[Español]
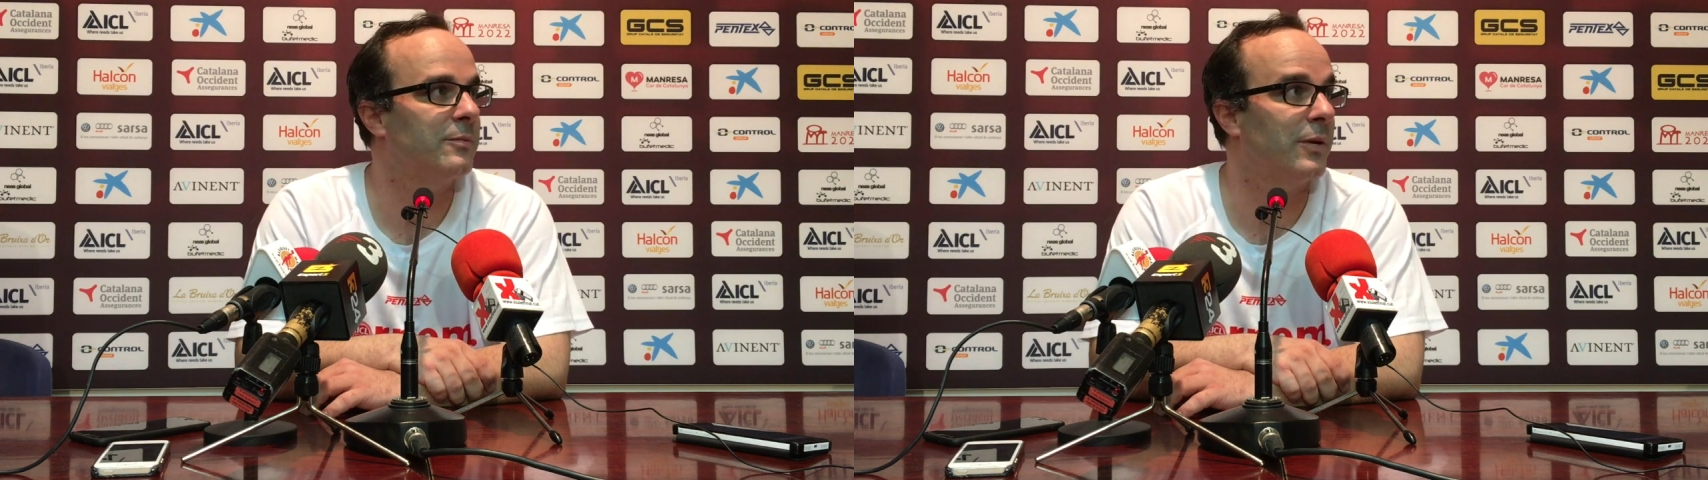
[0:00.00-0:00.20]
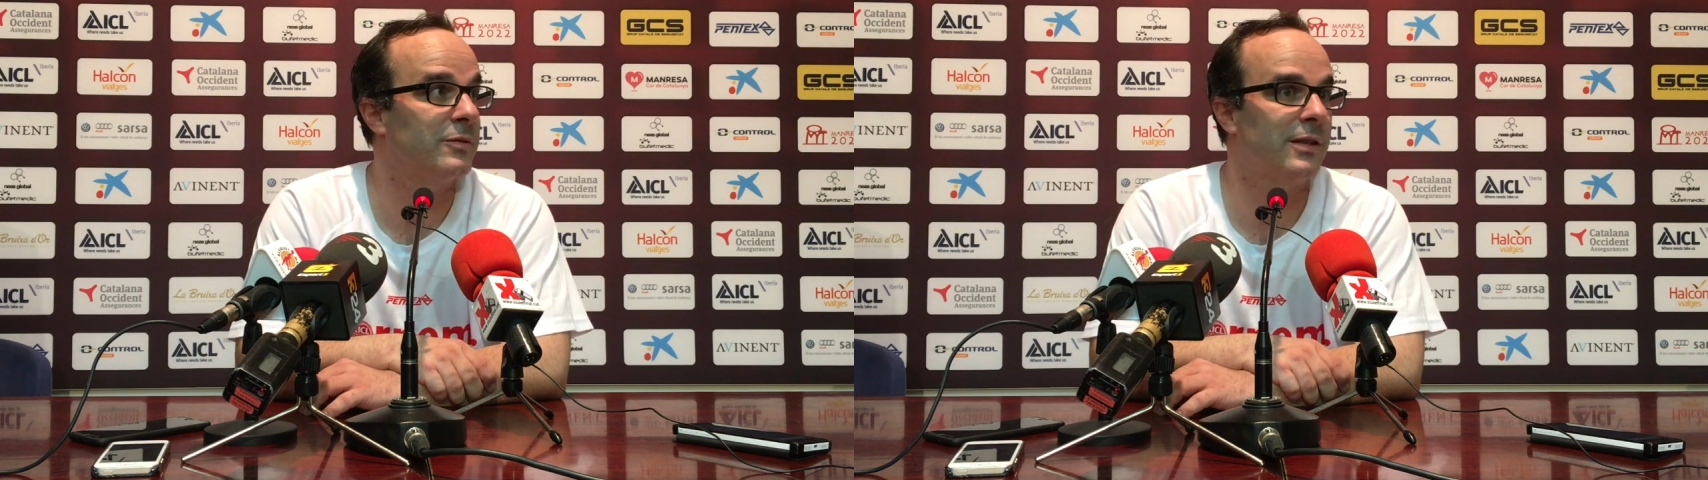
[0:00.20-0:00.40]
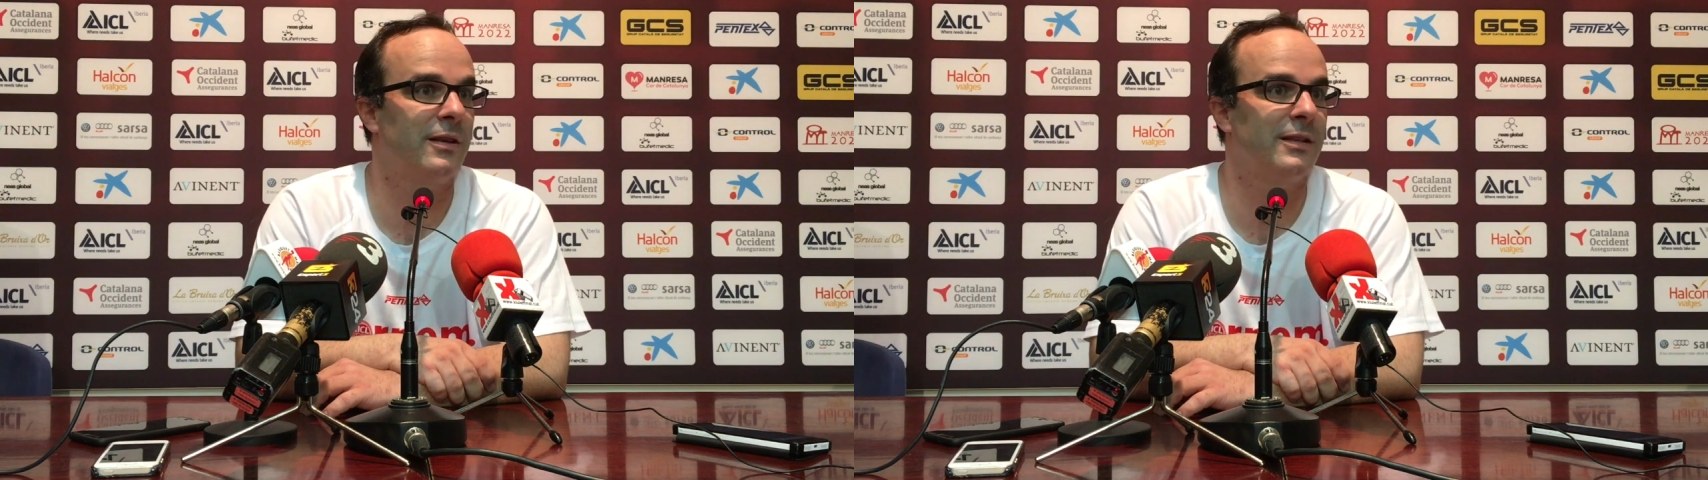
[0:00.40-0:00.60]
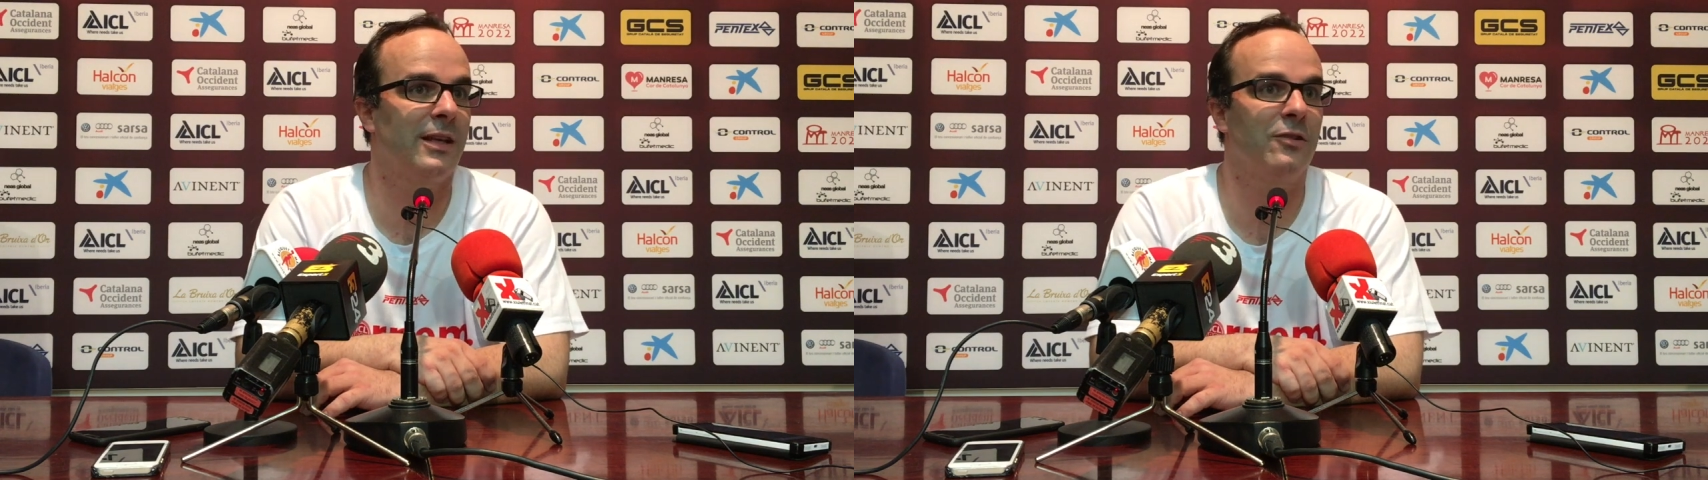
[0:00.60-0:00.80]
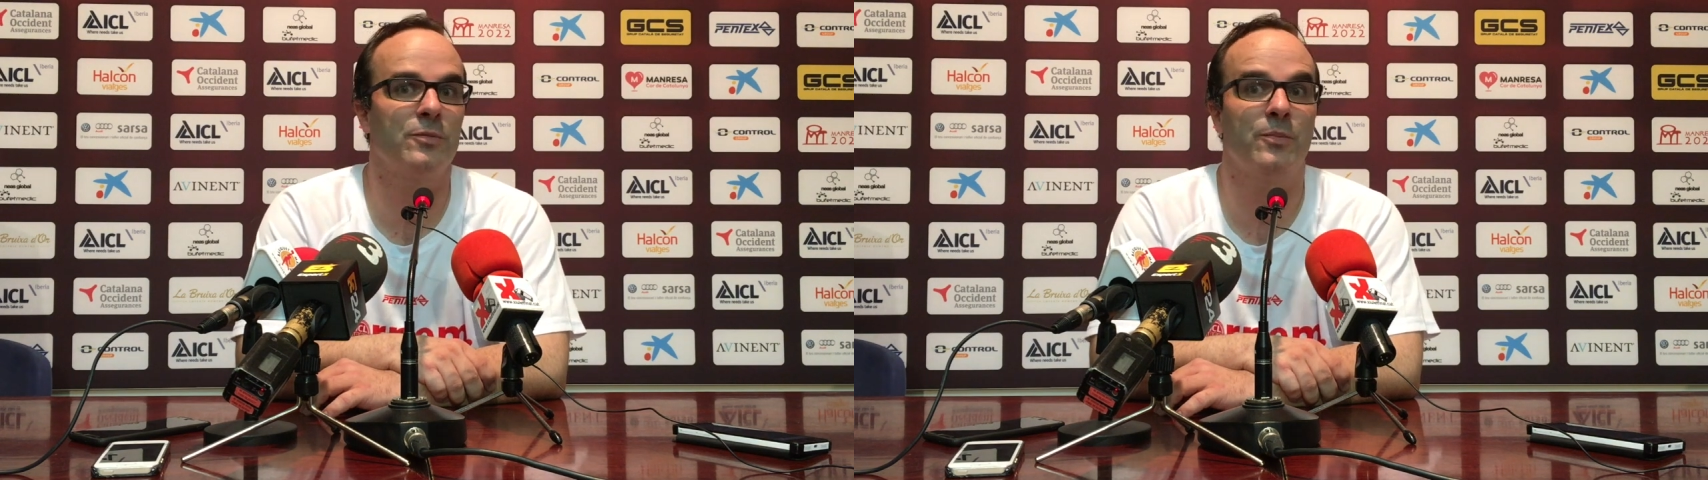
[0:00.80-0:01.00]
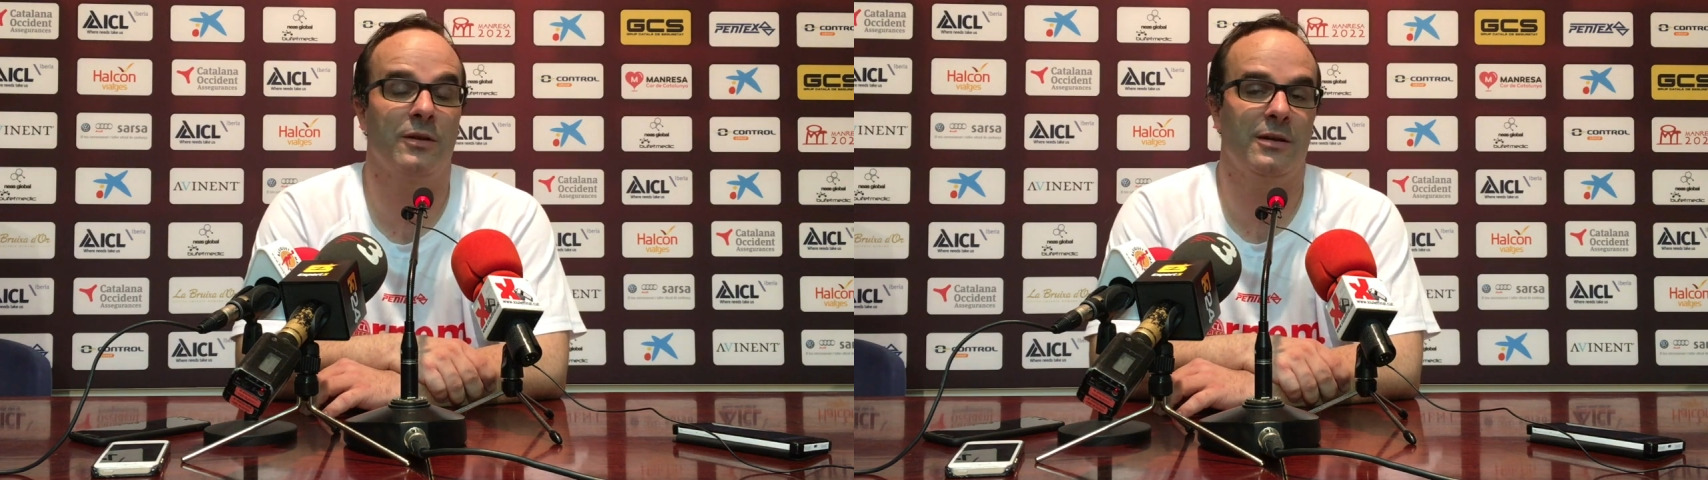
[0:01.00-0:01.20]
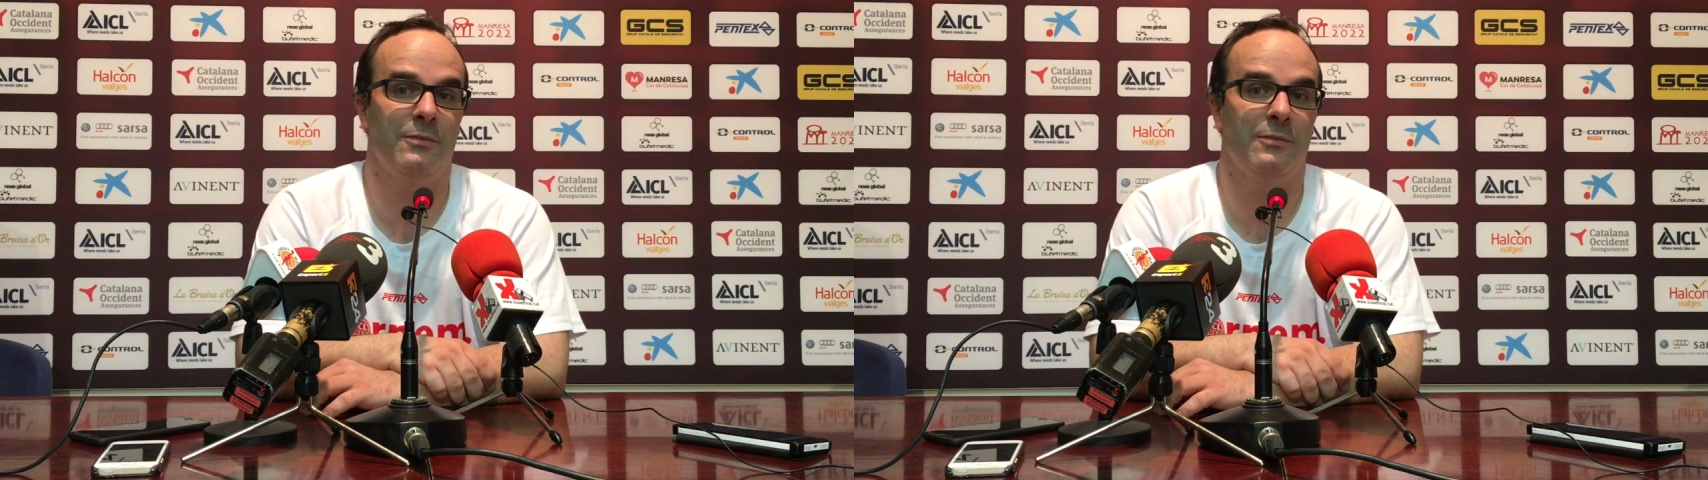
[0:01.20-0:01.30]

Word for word: pero hemos, acertados porque,